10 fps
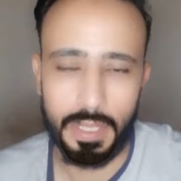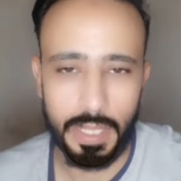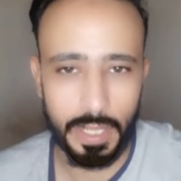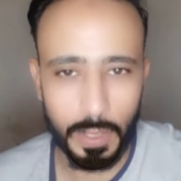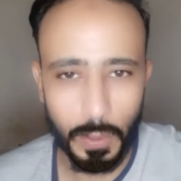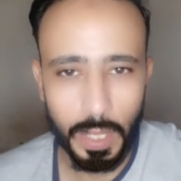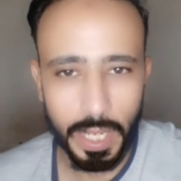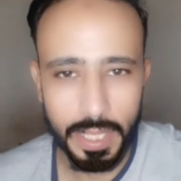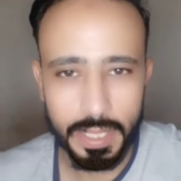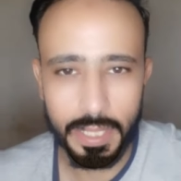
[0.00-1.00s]
اللي يقول
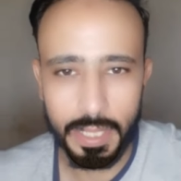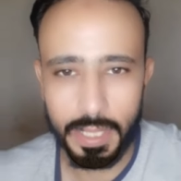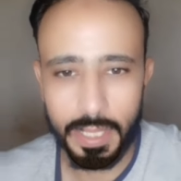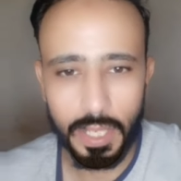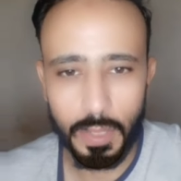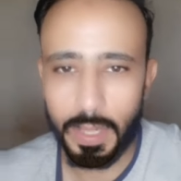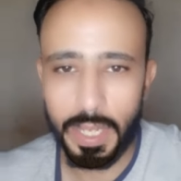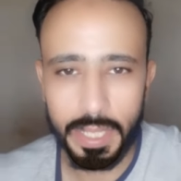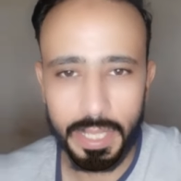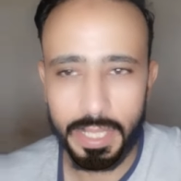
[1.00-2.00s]
حاجه زي كده
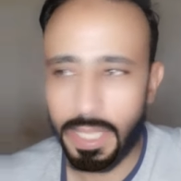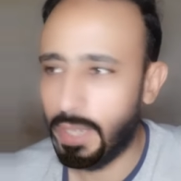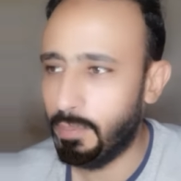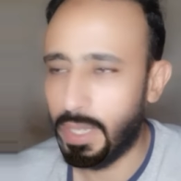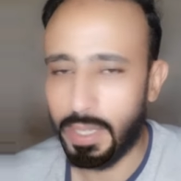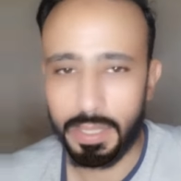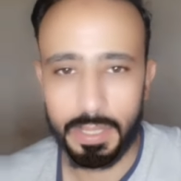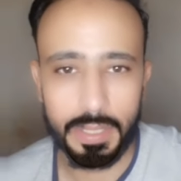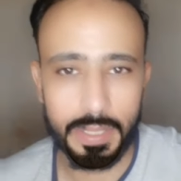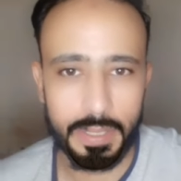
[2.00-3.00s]
يبقى اكيد يا اما
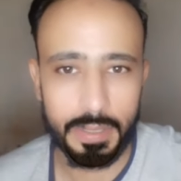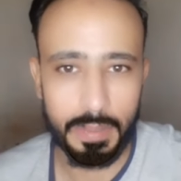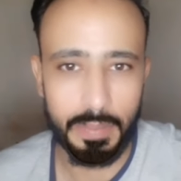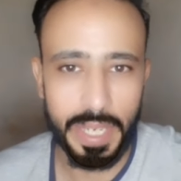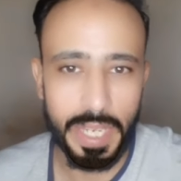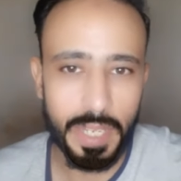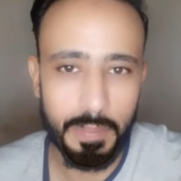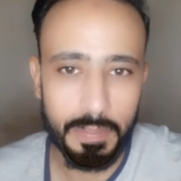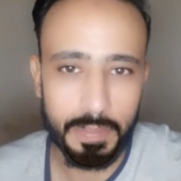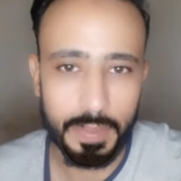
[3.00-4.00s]

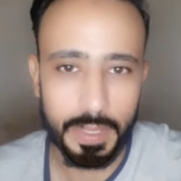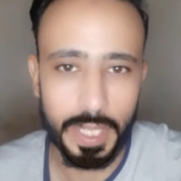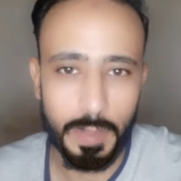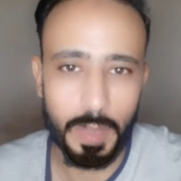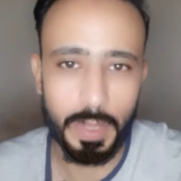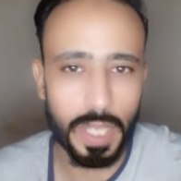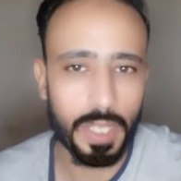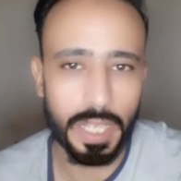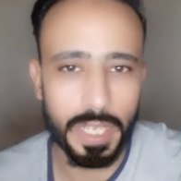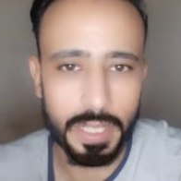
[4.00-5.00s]
بيحلم يا اما
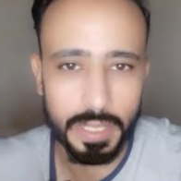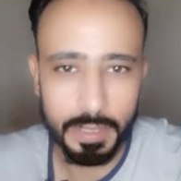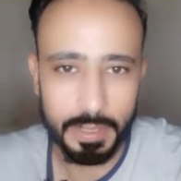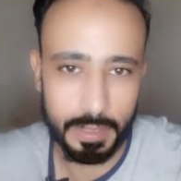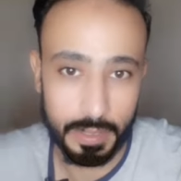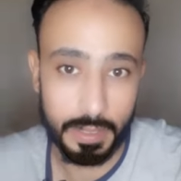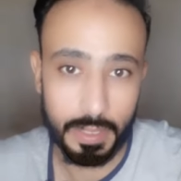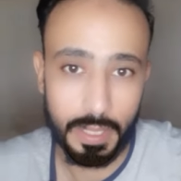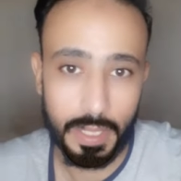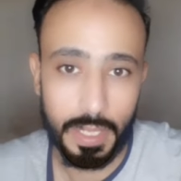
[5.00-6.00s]
بيتعاطى حاجه
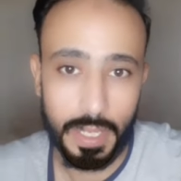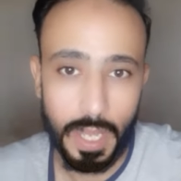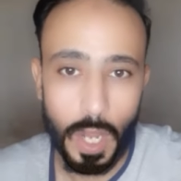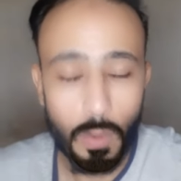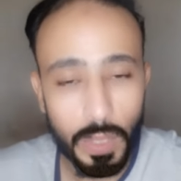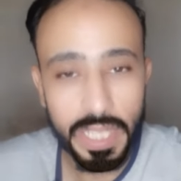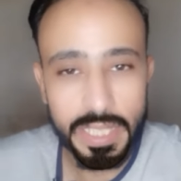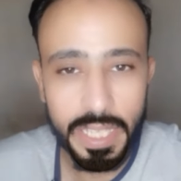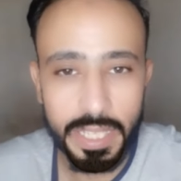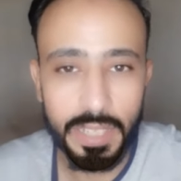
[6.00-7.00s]
هو انت
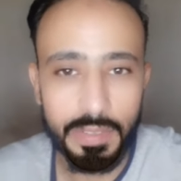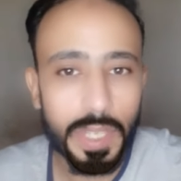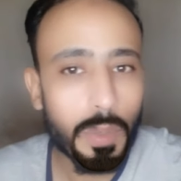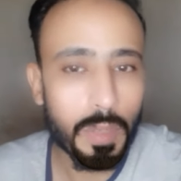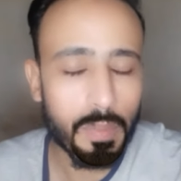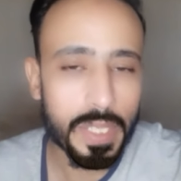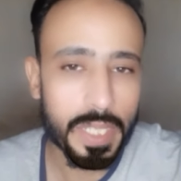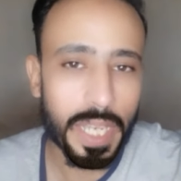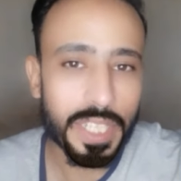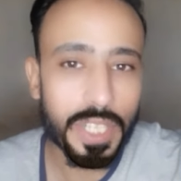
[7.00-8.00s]
سالك هنا في الدوري
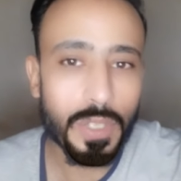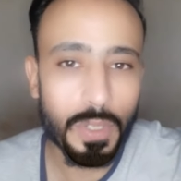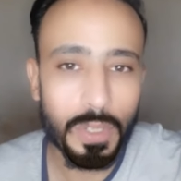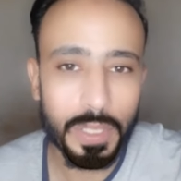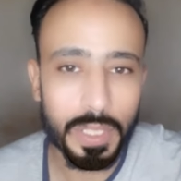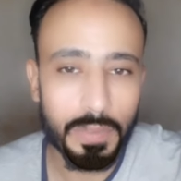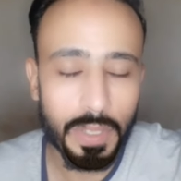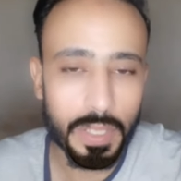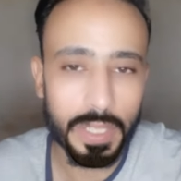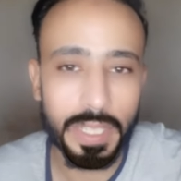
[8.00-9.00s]
المصري عشان خاطر
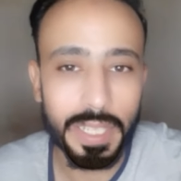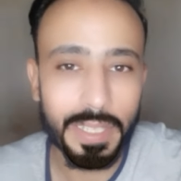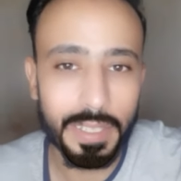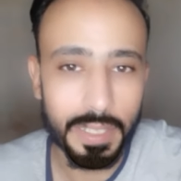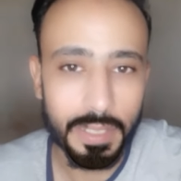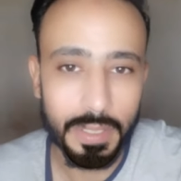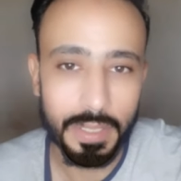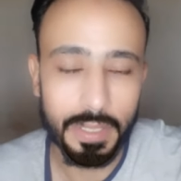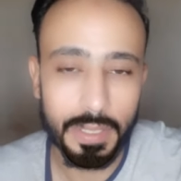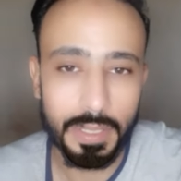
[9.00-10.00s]
تفكر انك انت
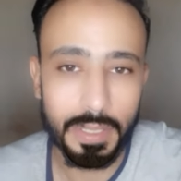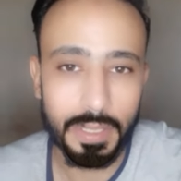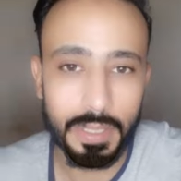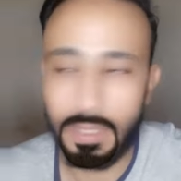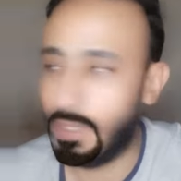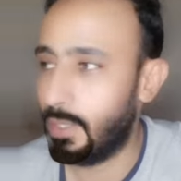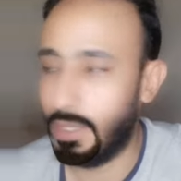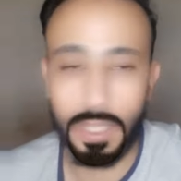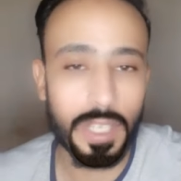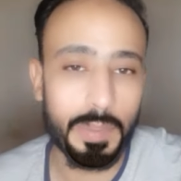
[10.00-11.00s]

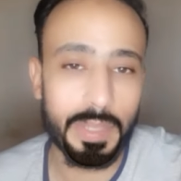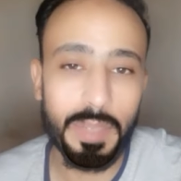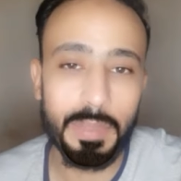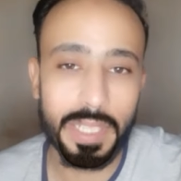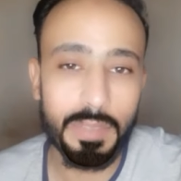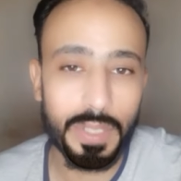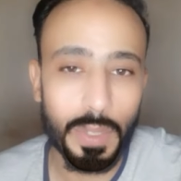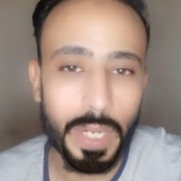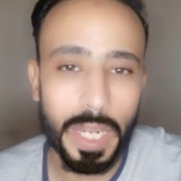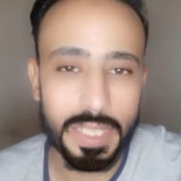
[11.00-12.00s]
تدرب ريال مدريد في
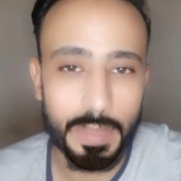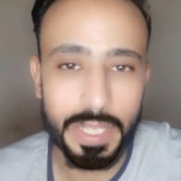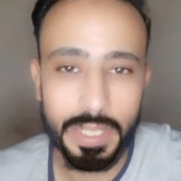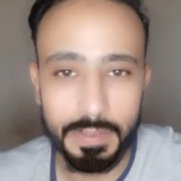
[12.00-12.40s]
الدوري الاسباني